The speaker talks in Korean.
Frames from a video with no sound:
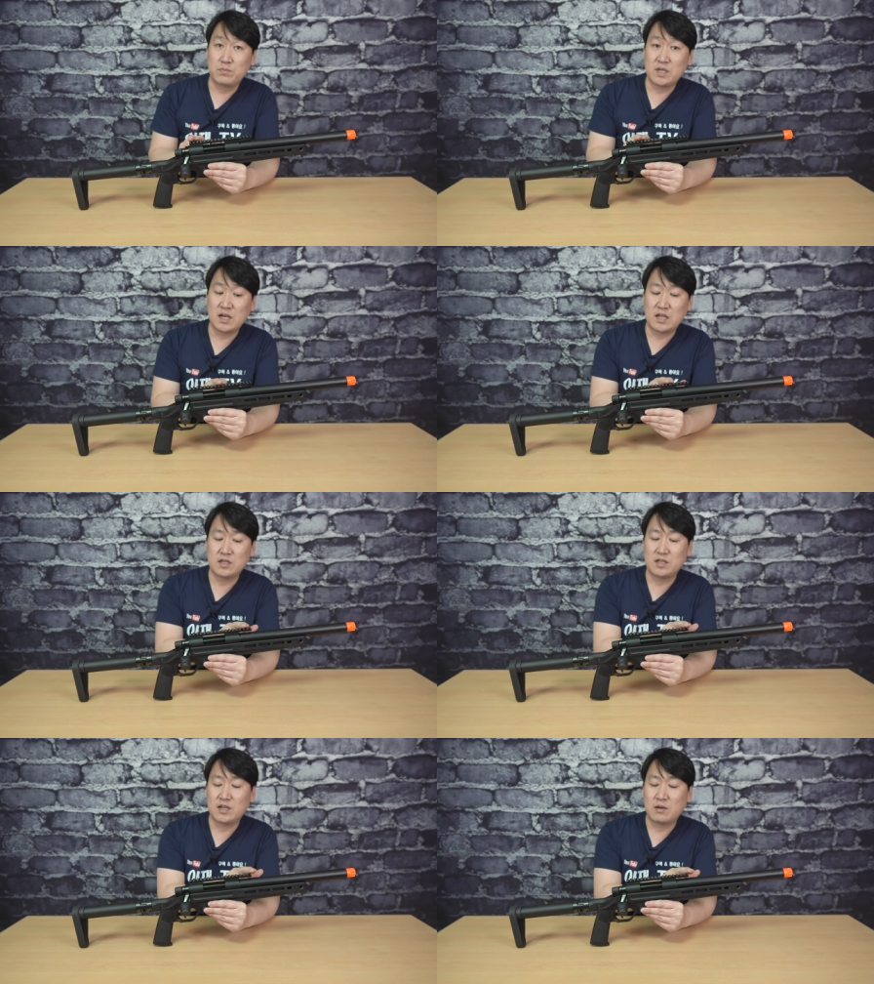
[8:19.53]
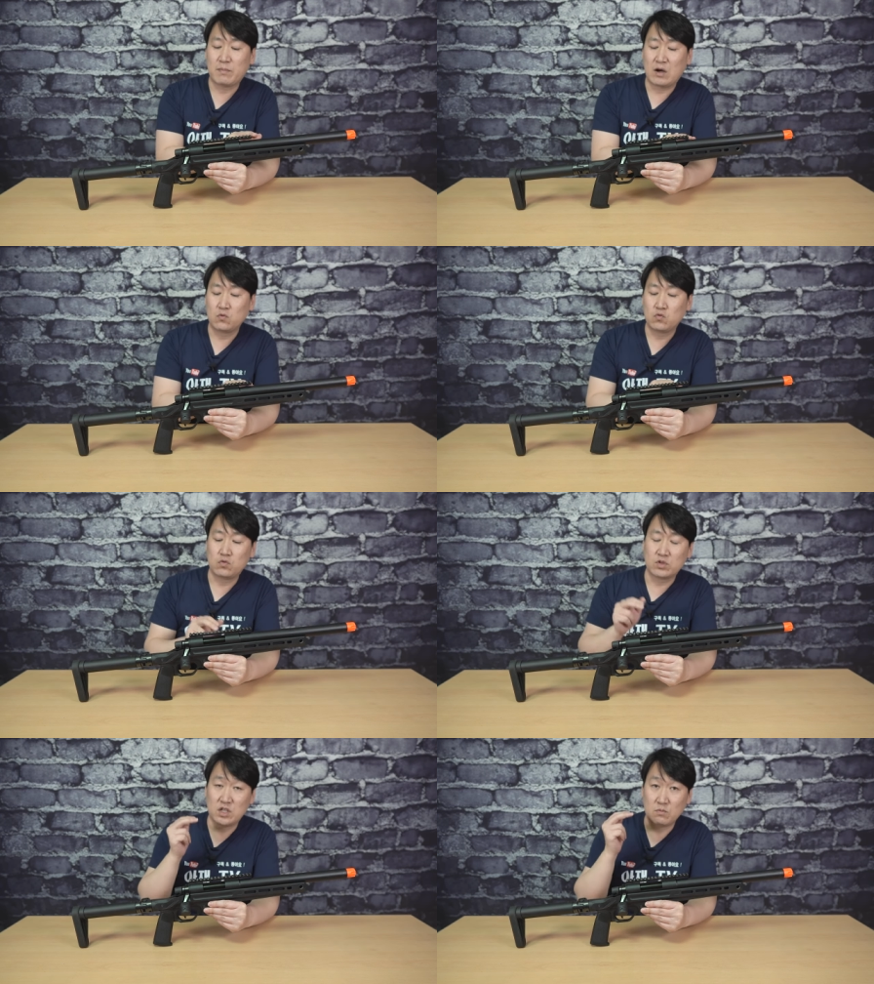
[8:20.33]
피카트니 레일
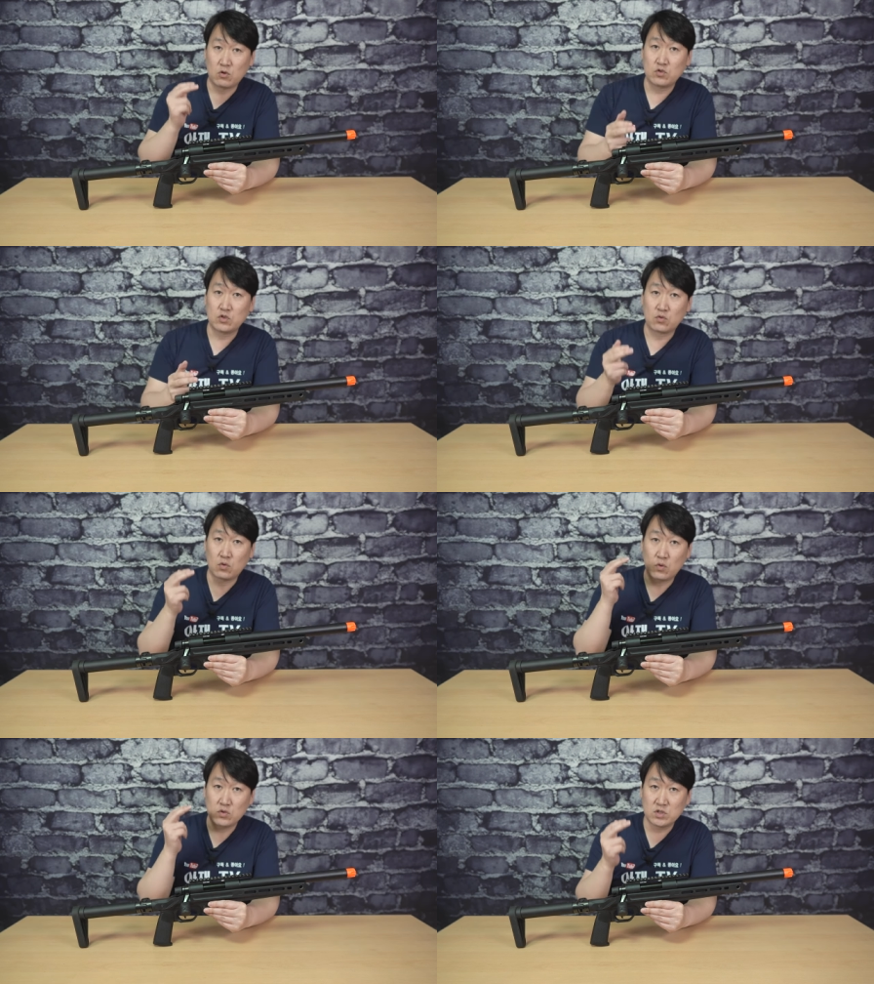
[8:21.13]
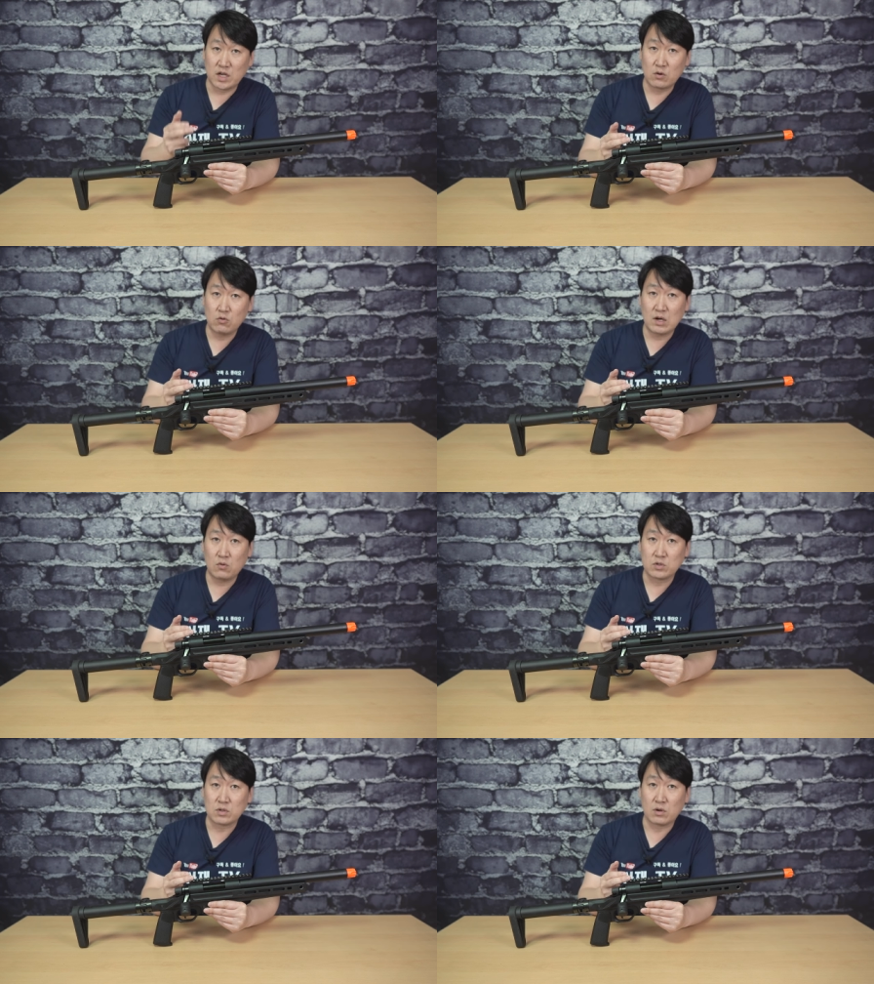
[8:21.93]
마운트를 기본적으로 제공을
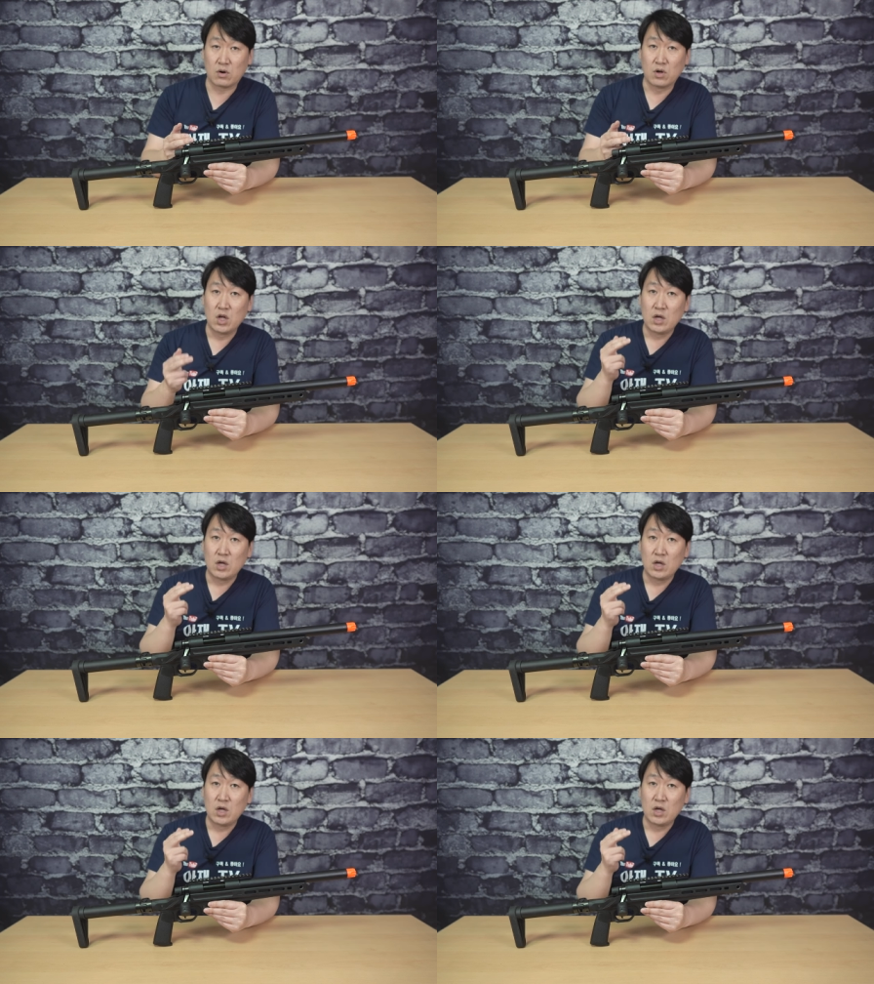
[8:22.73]
하고 있어요.